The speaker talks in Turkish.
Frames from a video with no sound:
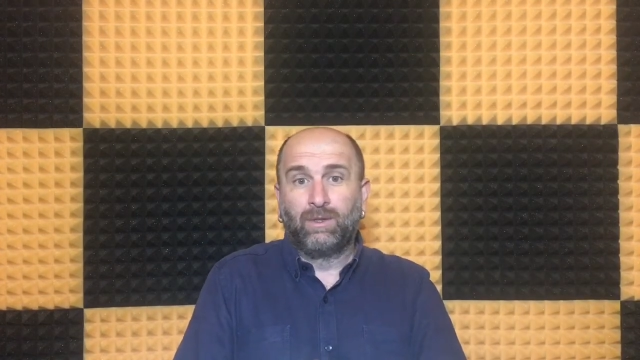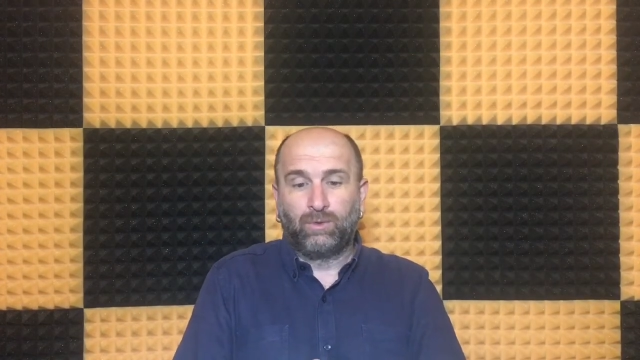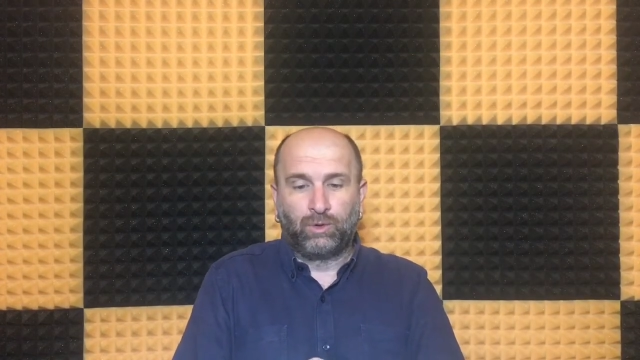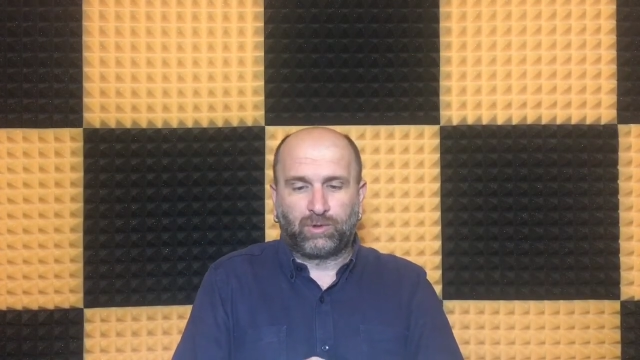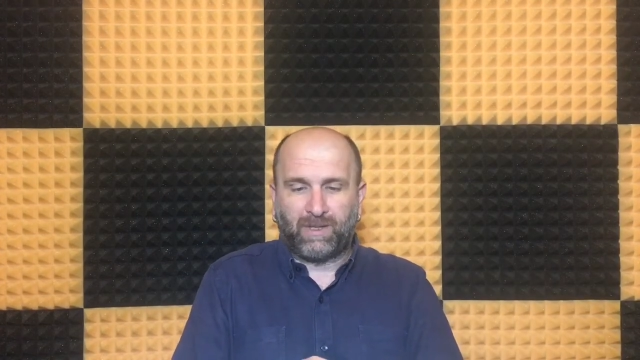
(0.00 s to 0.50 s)

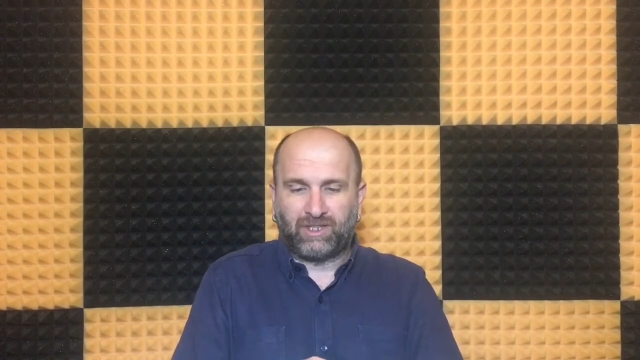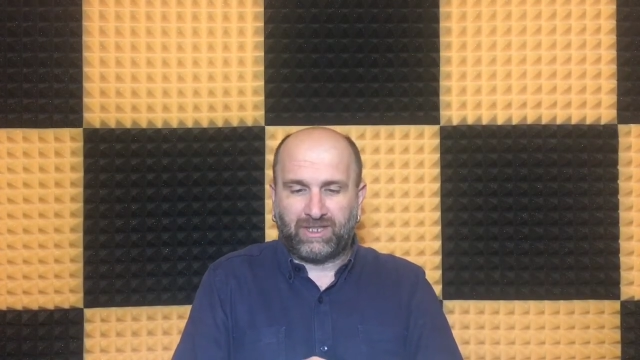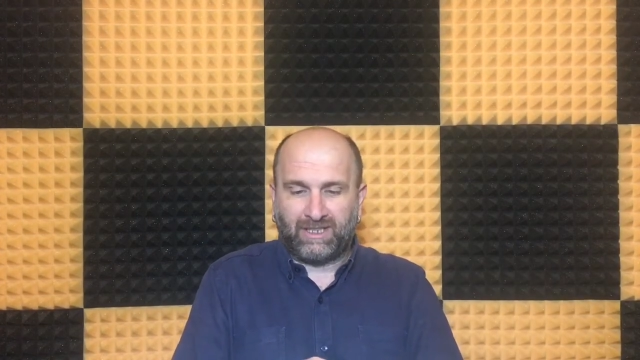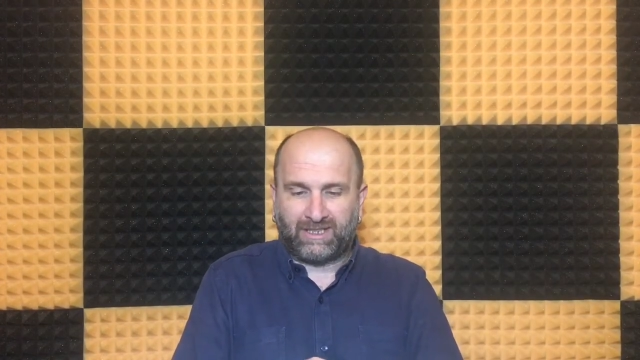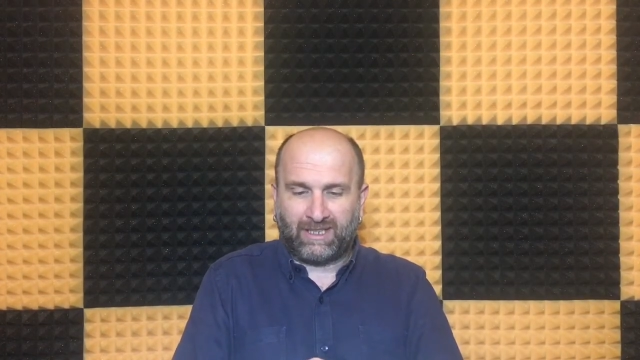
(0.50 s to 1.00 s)

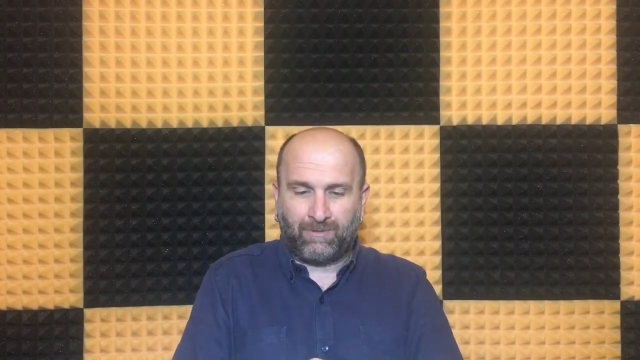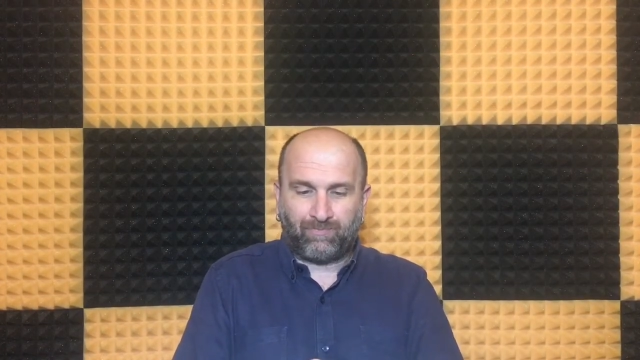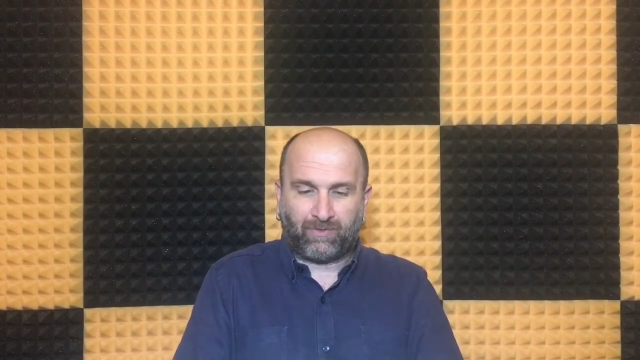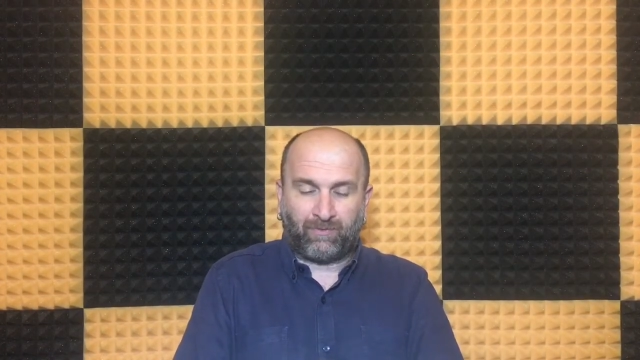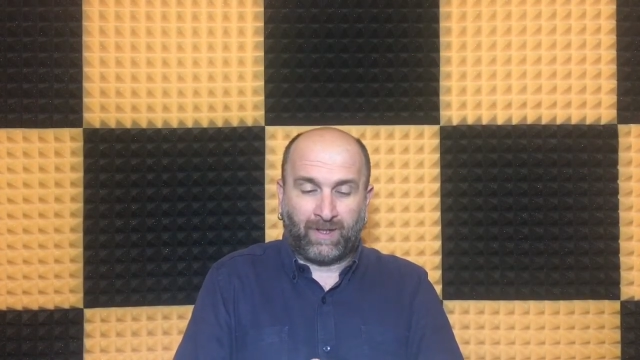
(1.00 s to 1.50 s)
3-5-2
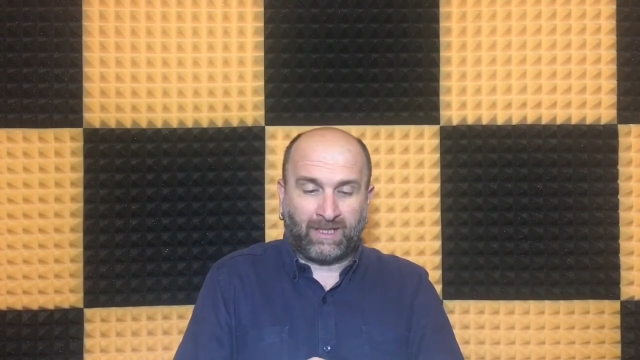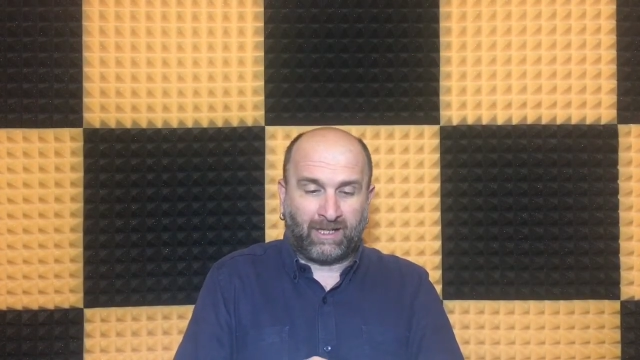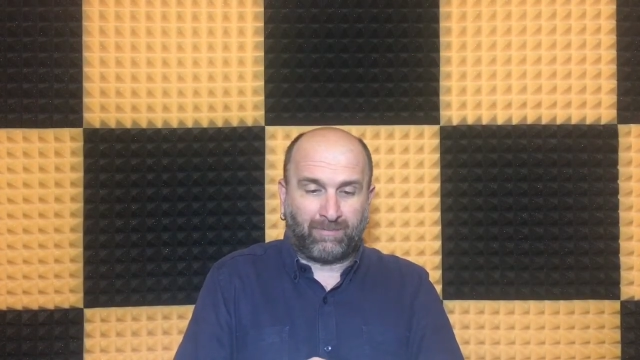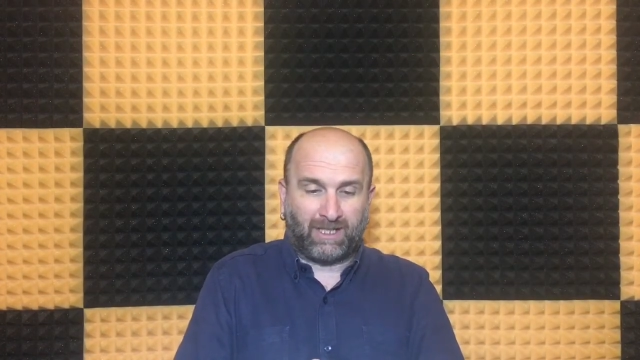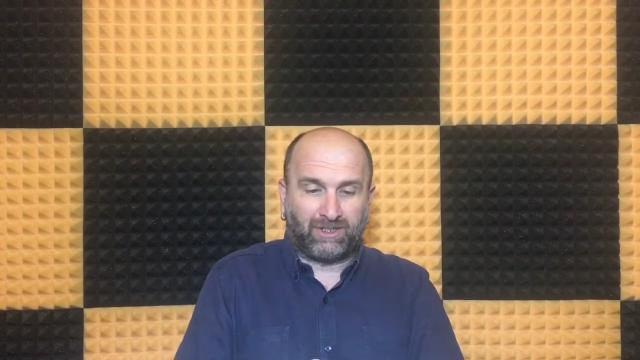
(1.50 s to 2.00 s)

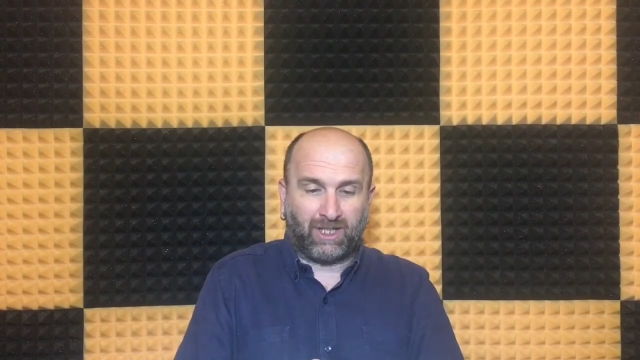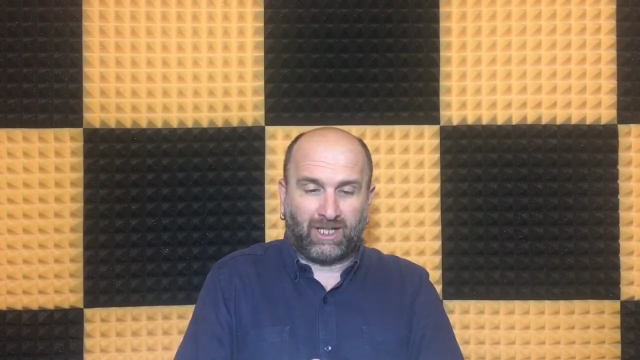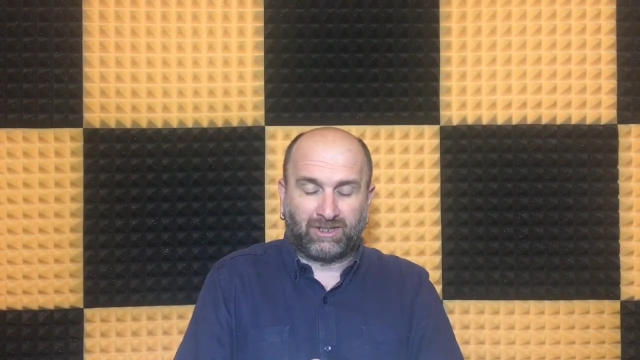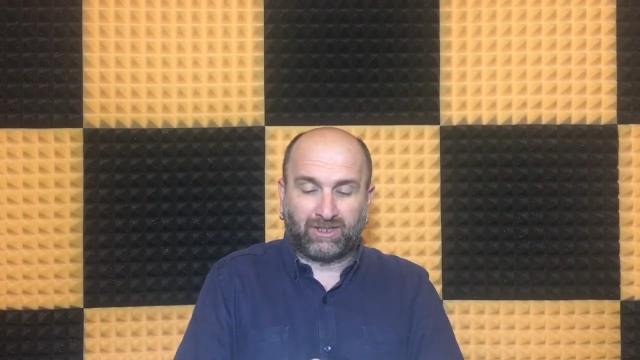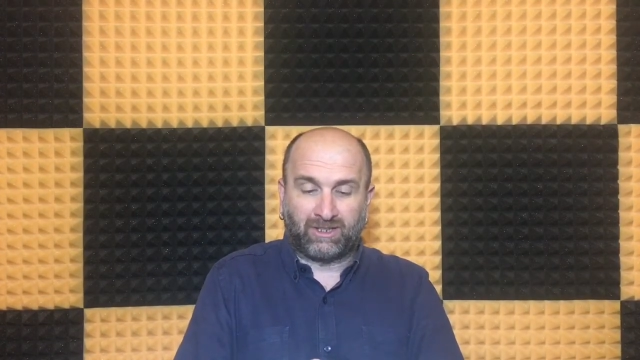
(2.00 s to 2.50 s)
Fenerbahçe
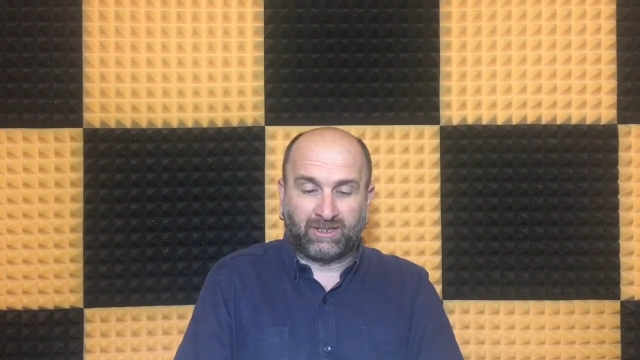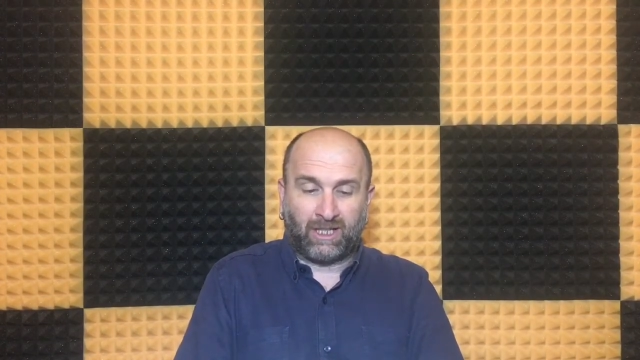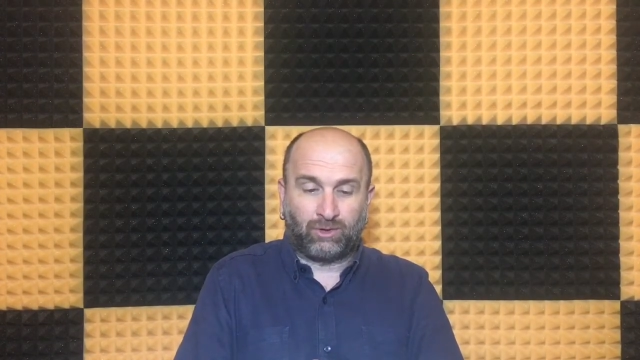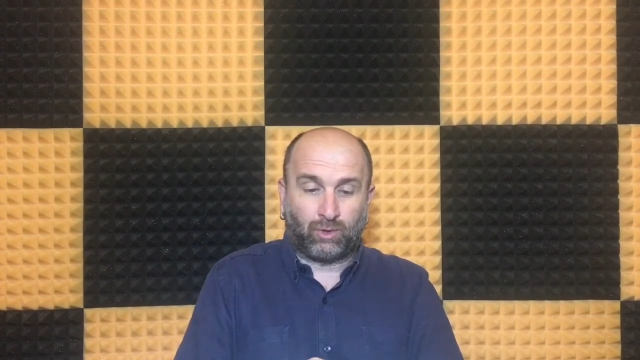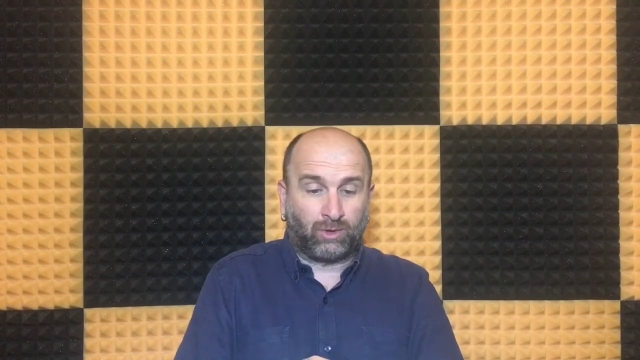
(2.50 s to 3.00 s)

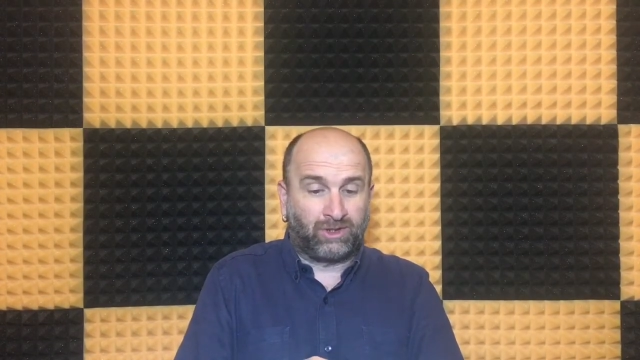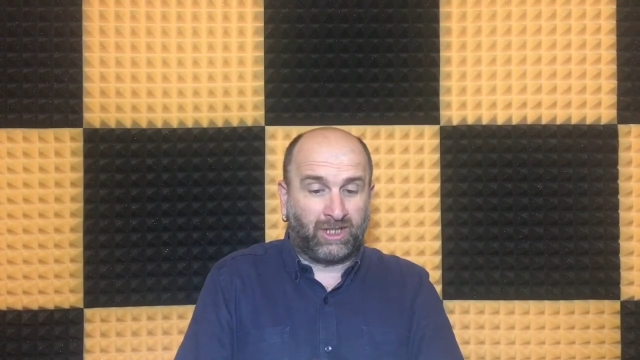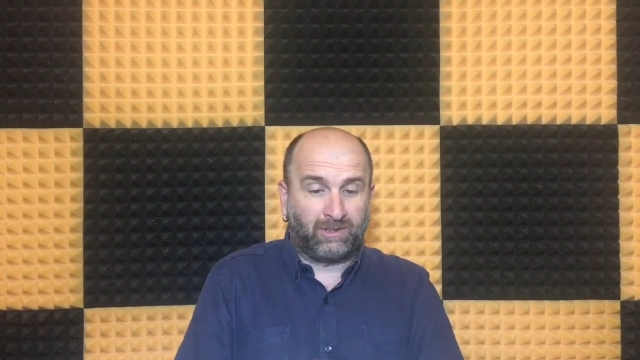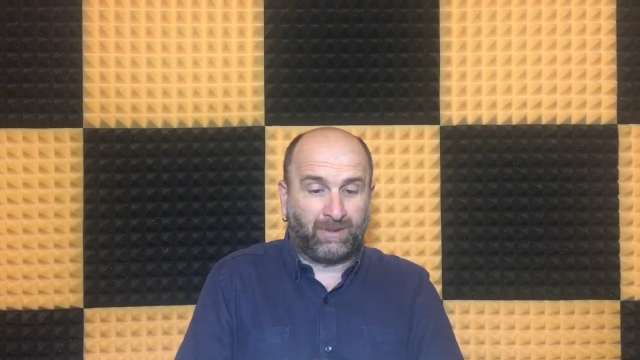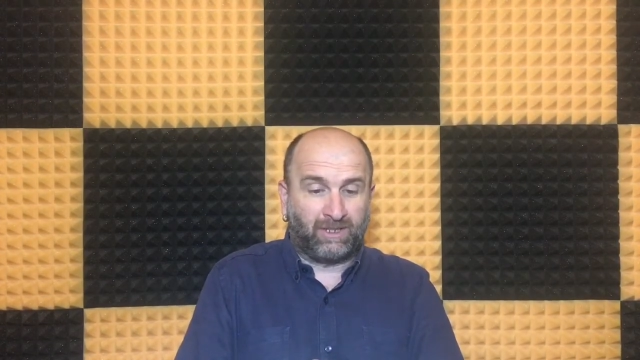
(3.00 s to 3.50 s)
açısından çok
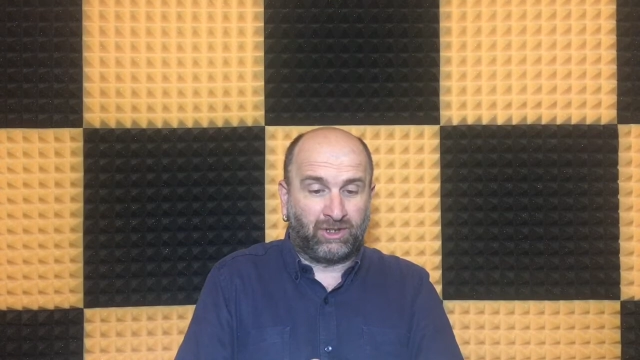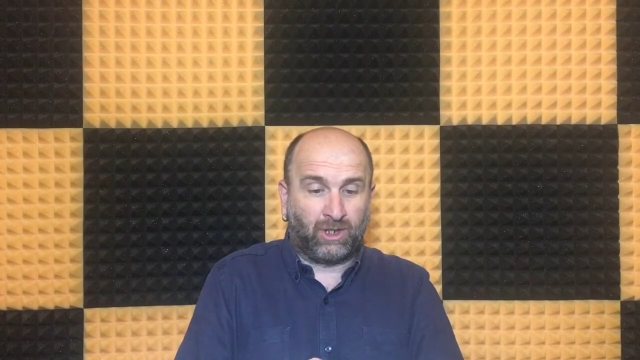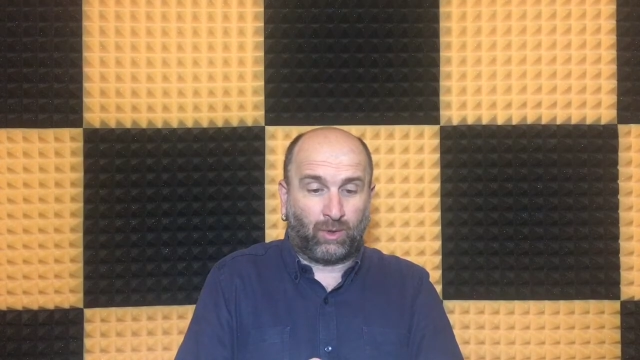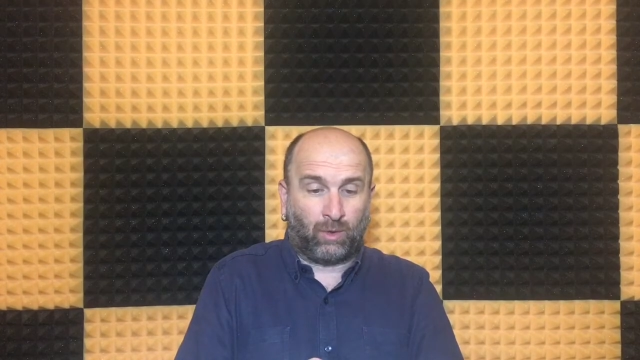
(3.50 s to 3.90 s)
cezbedici